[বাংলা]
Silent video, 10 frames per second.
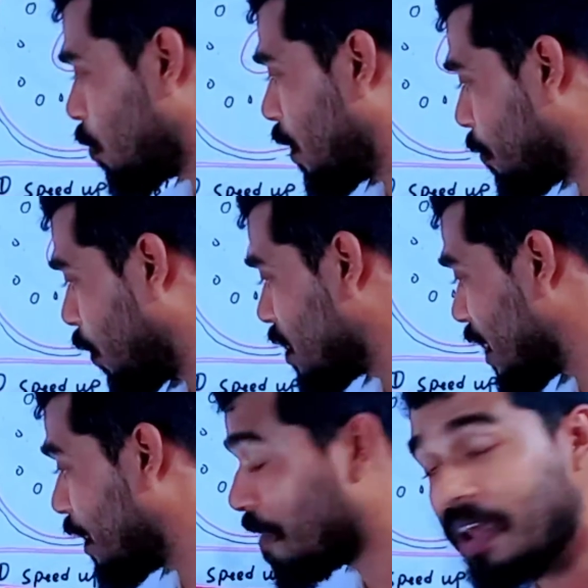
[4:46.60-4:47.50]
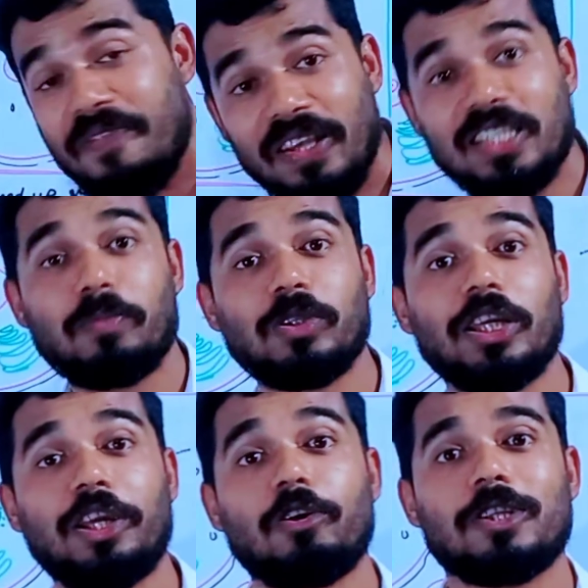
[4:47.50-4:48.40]
হরমোনে বলেছে এই ফেজের
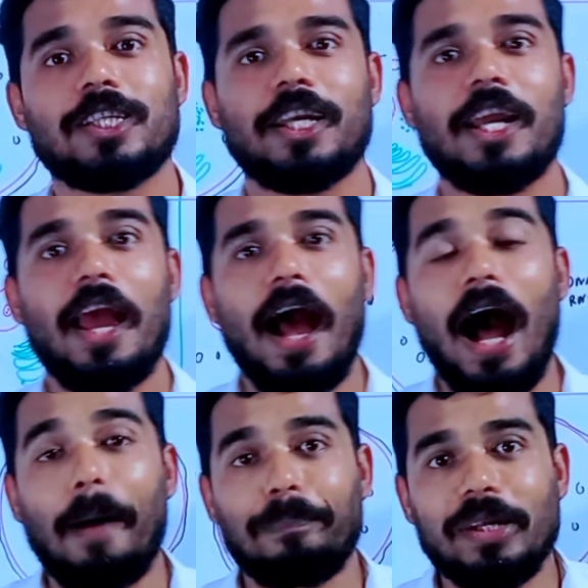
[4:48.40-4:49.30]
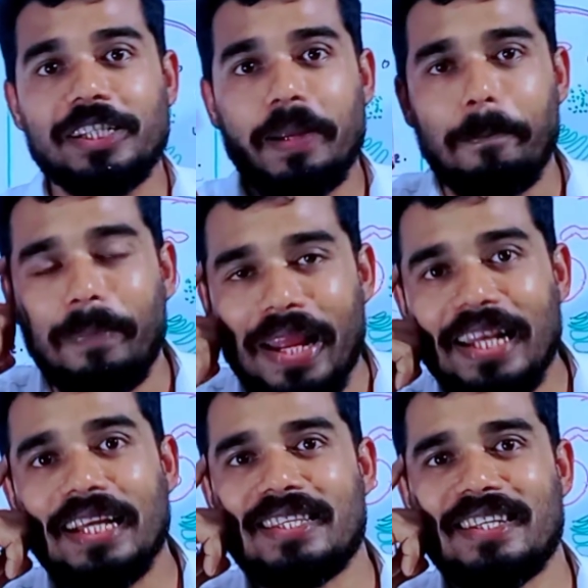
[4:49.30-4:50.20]
মধ্যে কি হচ্ছে আপনার যে
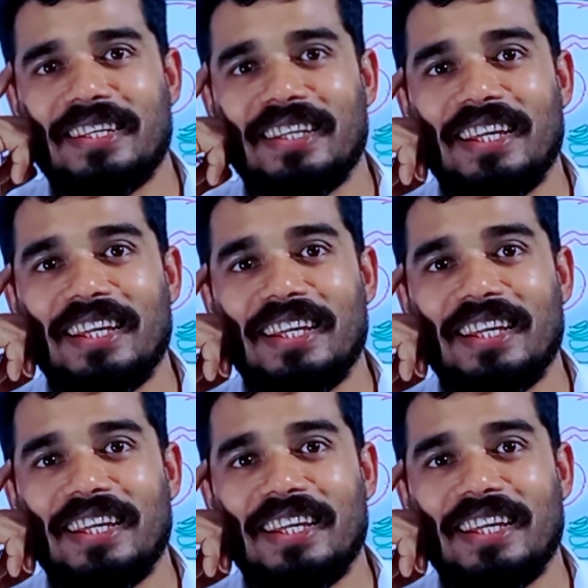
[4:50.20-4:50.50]
ব্রেন আছে